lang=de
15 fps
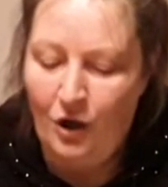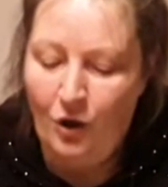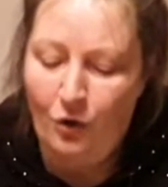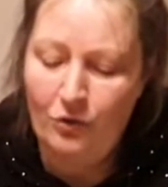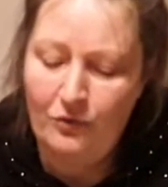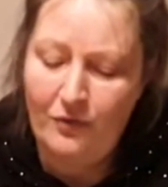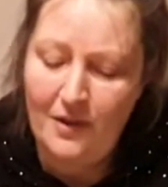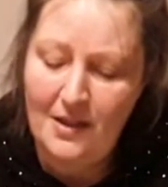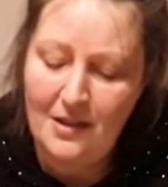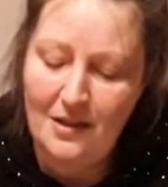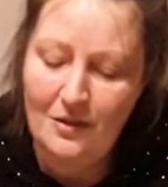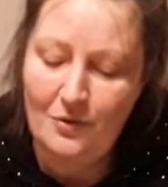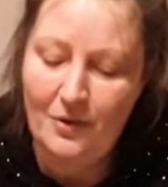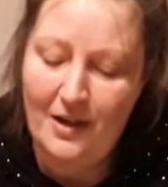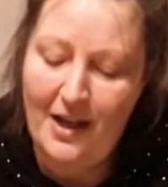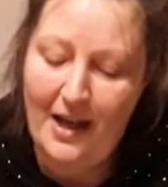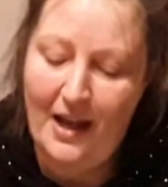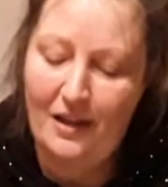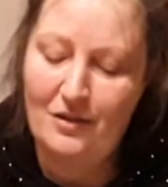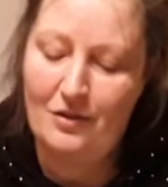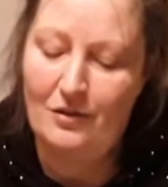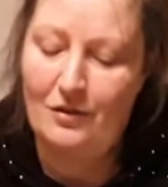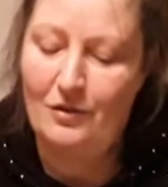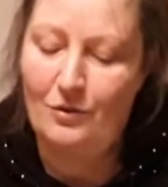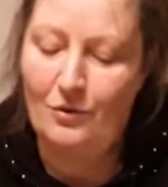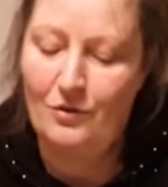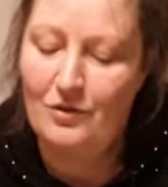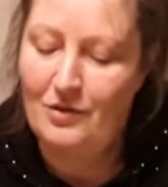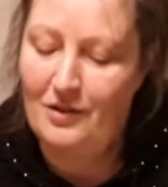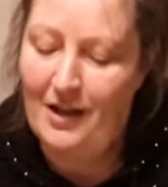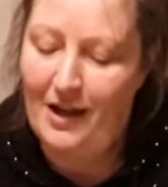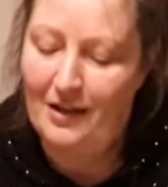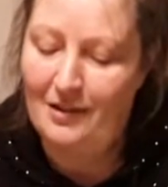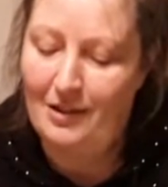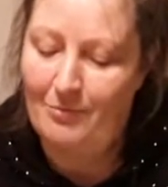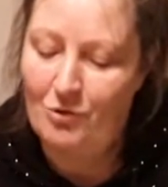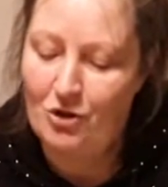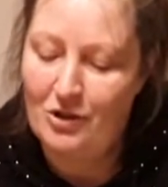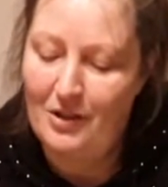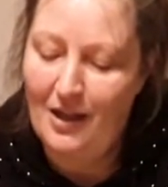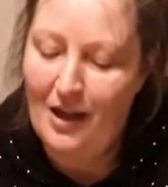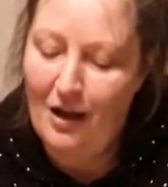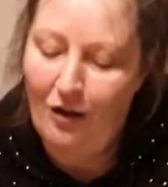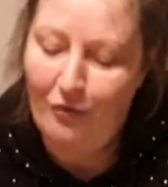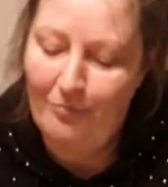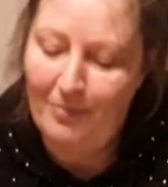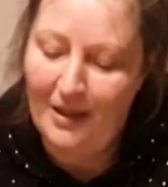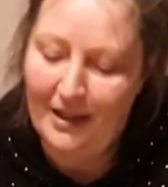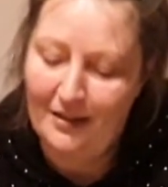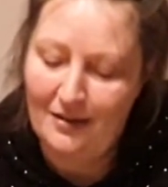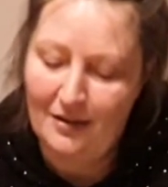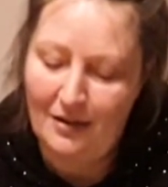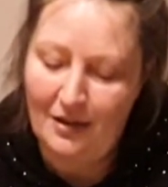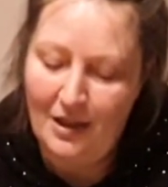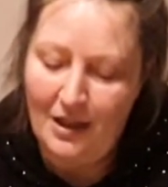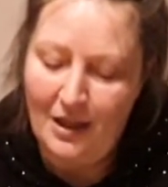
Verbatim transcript: und wie sie so nähte und nach dem Schnee aufblickte,